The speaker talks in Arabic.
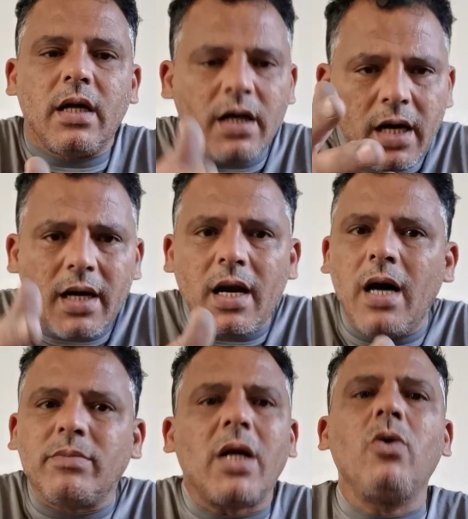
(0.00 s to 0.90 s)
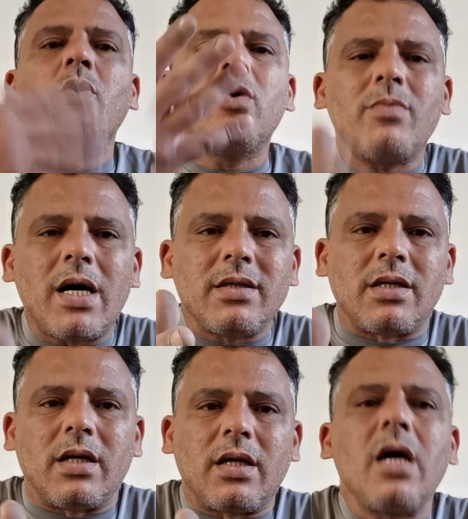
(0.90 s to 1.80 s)
الان راهم طلعوا هما
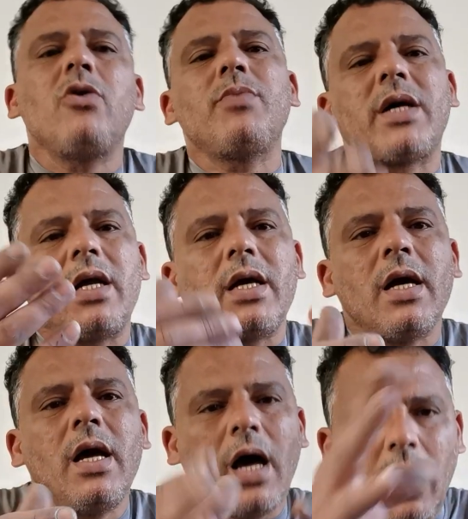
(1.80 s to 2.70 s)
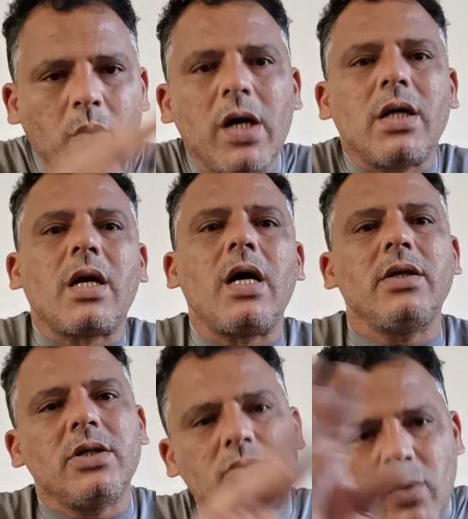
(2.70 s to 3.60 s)
اصلا كانوا بكري اعوان
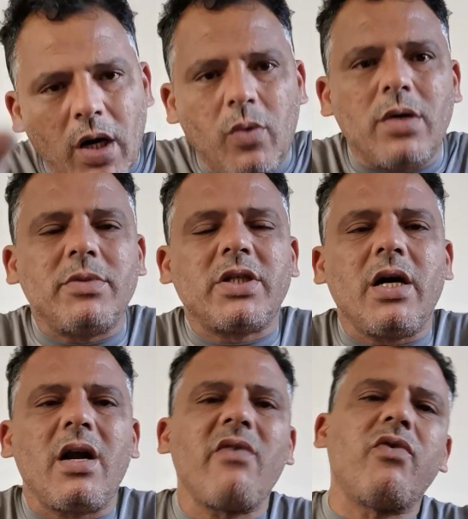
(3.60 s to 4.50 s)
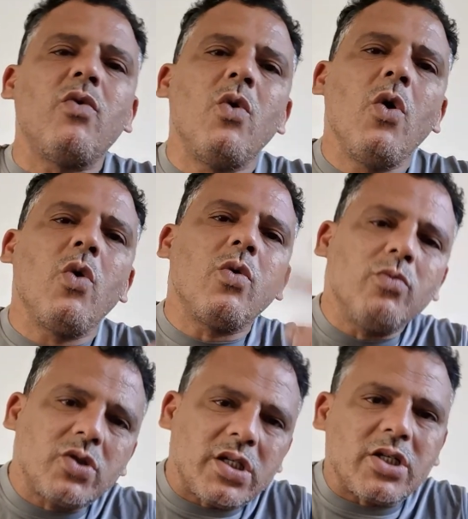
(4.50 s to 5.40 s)
الرئيس واعوان مش عارف
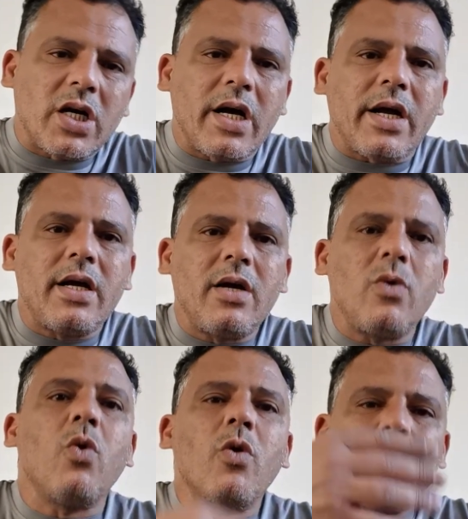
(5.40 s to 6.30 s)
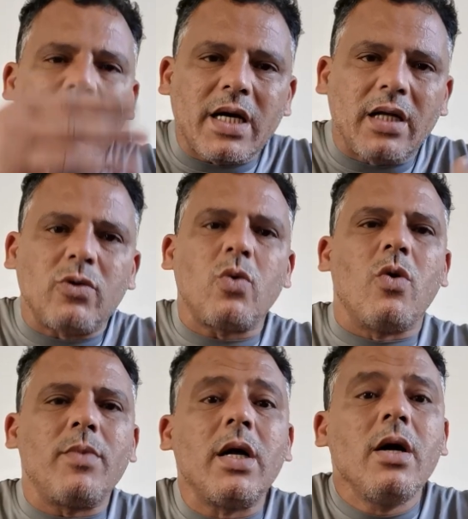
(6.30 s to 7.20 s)
والمستشارين وهم اللي خطوا
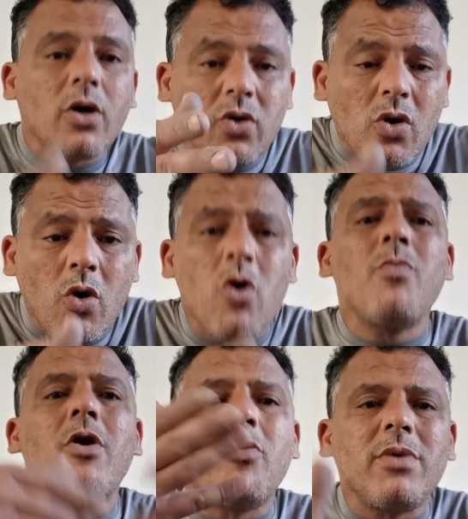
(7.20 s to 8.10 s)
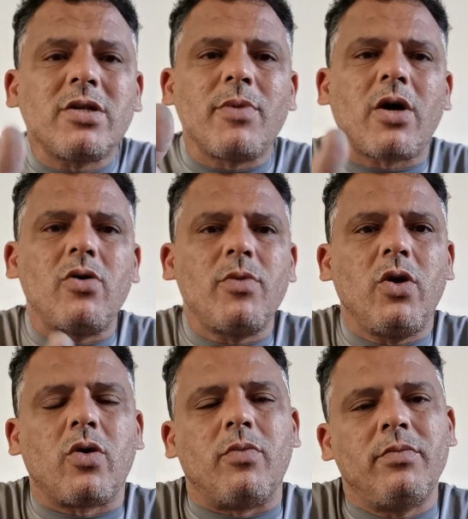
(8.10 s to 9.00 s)
هما درك هما هما تمكنوا من
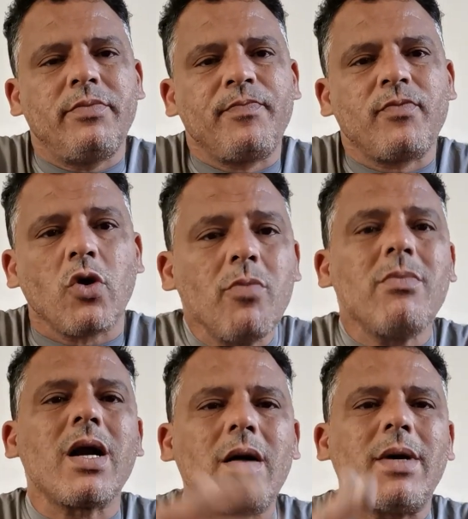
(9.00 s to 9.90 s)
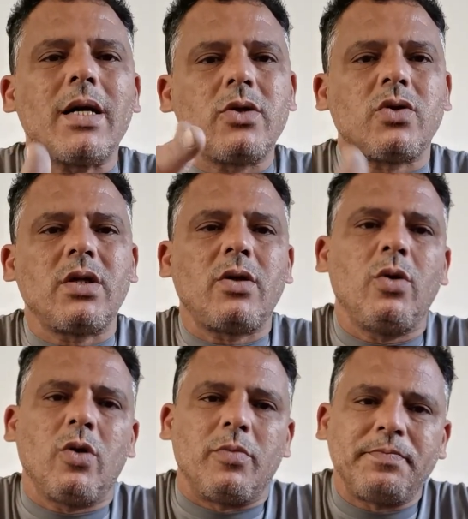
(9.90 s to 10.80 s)
الحكم هما راهم على سده
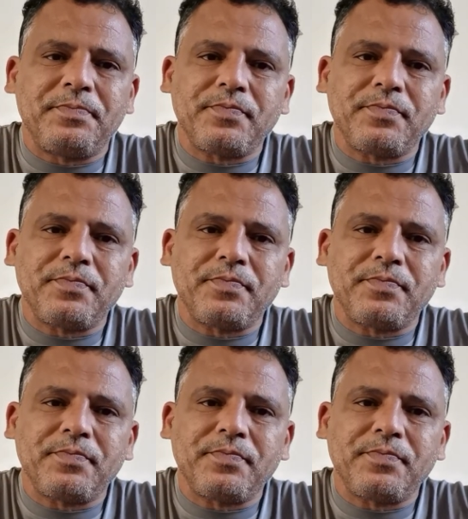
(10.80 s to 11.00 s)
الحكم